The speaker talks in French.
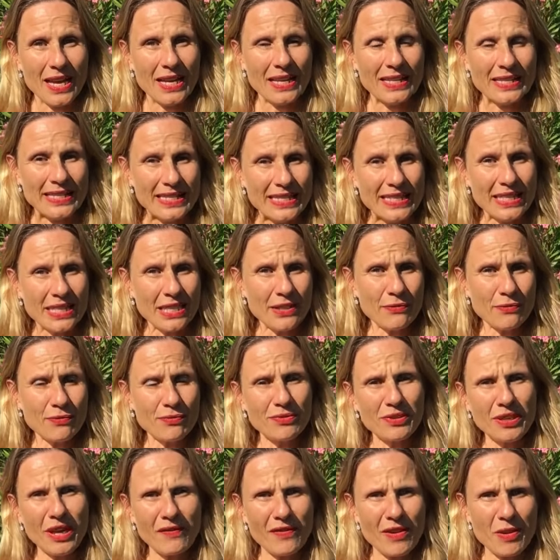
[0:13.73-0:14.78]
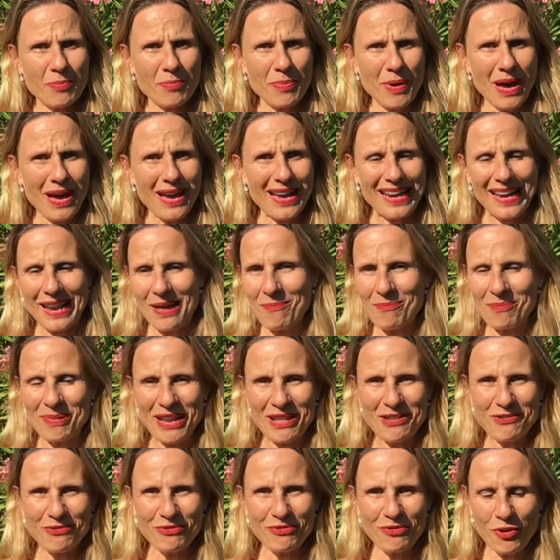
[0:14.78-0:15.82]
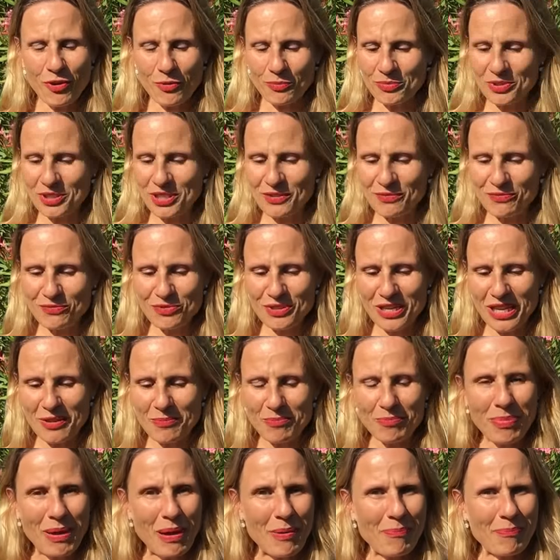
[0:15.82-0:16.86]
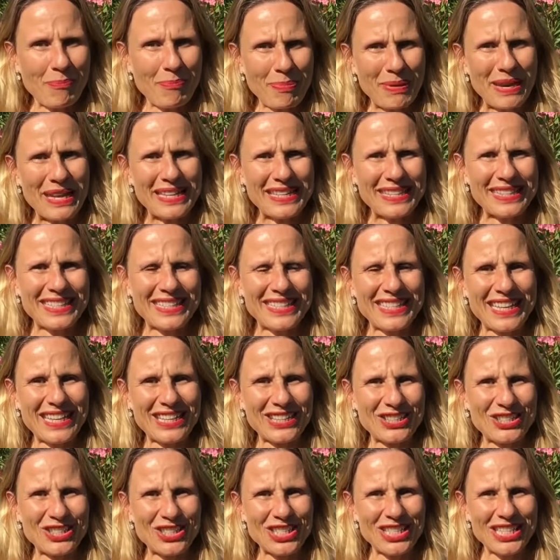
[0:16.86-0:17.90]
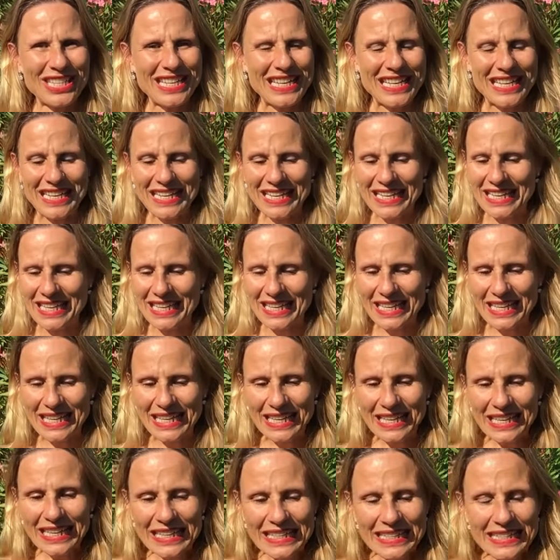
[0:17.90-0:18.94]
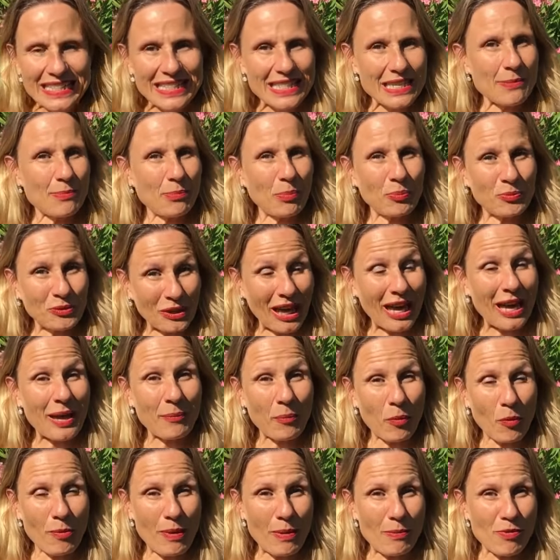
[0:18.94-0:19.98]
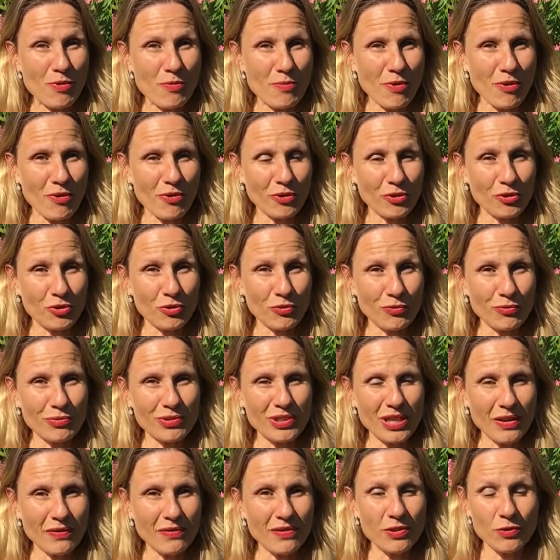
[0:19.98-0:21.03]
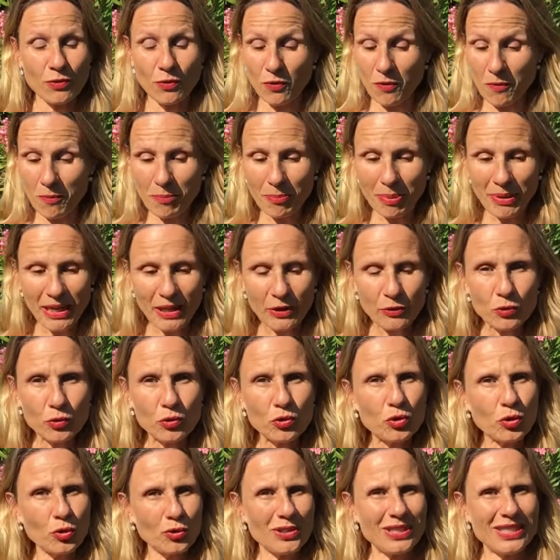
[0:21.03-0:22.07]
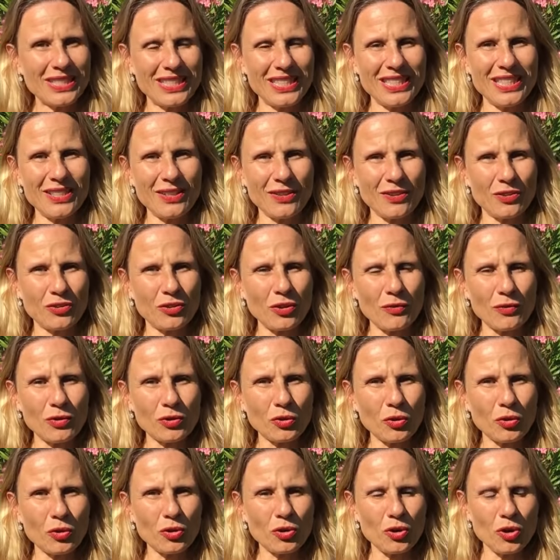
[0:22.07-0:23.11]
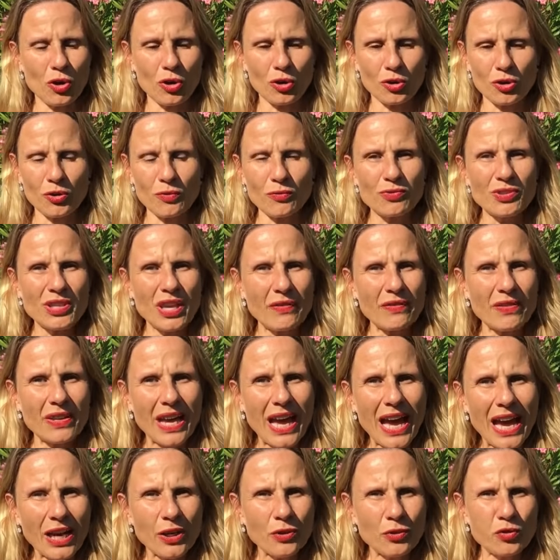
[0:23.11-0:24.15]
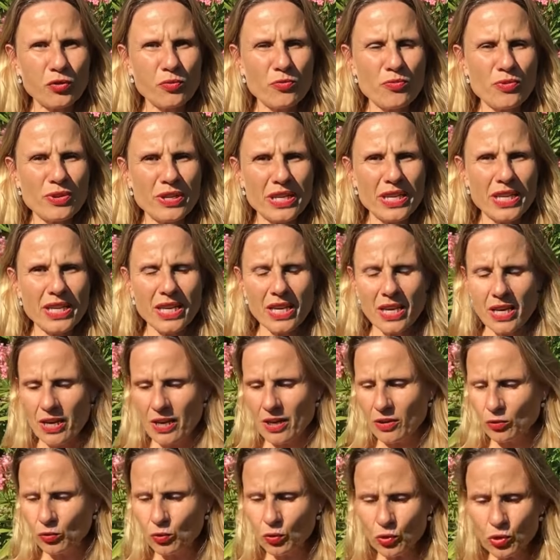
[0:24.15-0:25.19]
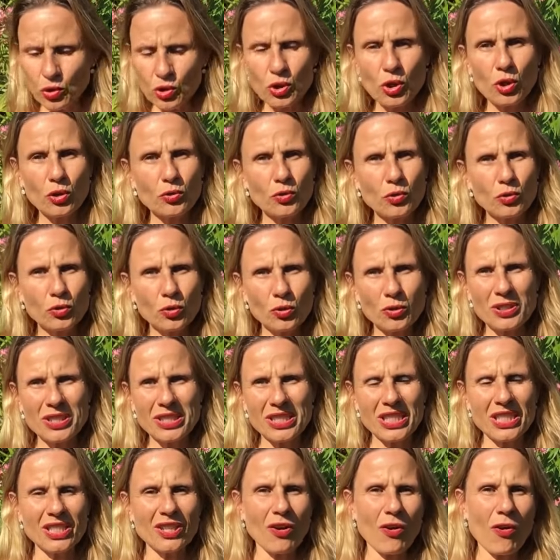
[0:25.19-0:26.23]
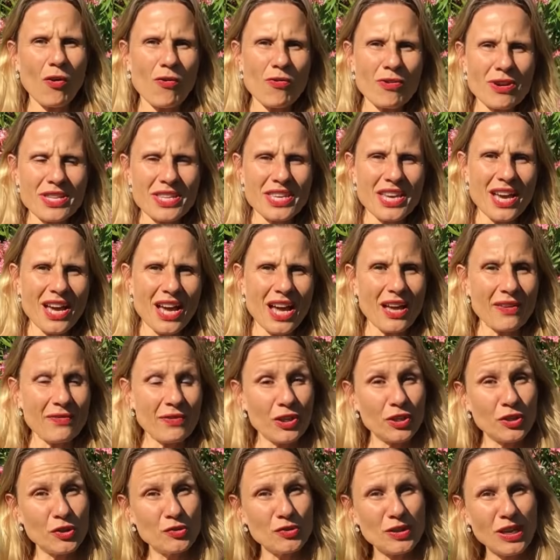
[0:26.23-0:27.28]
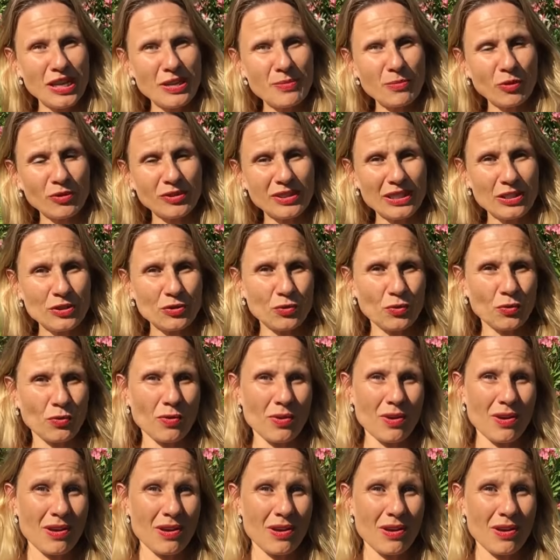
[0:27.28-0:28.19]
Si vous n'avez pas la pleine forme, si vous n'êtes pas pleine d'énergie, c'est très probablement que vous avez donc plein de toxines dans votre corps, que vous avez accumulé toutes sortes de toxines en lien avec une alimentation